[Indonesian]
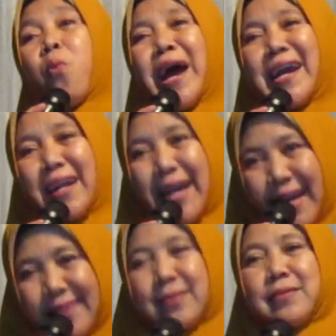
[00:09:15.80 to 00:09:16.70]

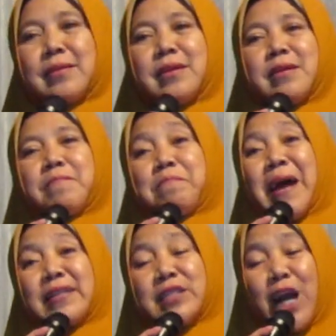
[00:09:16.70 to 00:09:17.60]
waras
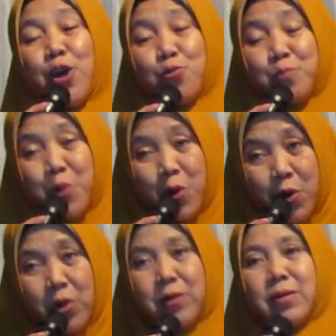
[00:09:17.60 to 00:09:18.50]
panjang
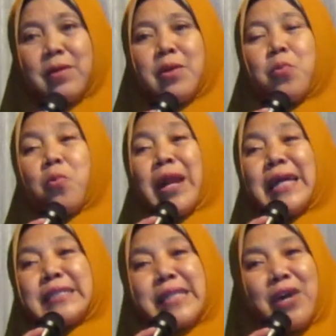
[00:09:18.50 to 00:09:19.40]
umur
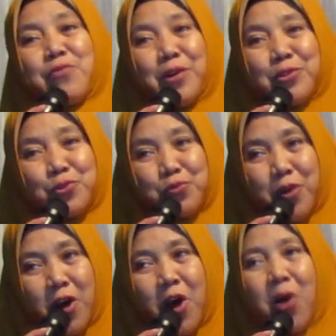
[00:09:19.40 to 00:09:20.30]
welas nang wong
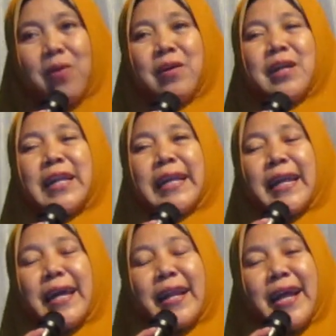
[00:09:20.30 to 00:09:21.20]
tua
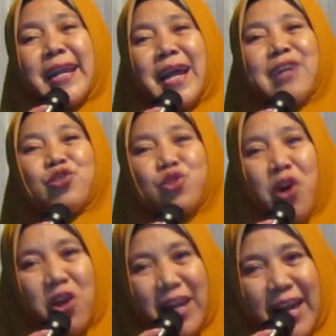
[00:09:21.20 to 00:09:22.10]
lek lanang
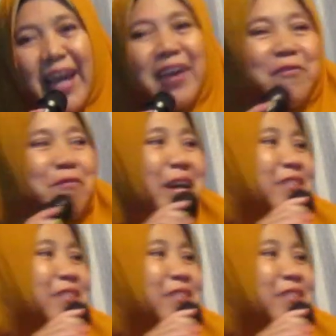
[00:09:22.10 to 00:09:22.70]
soleh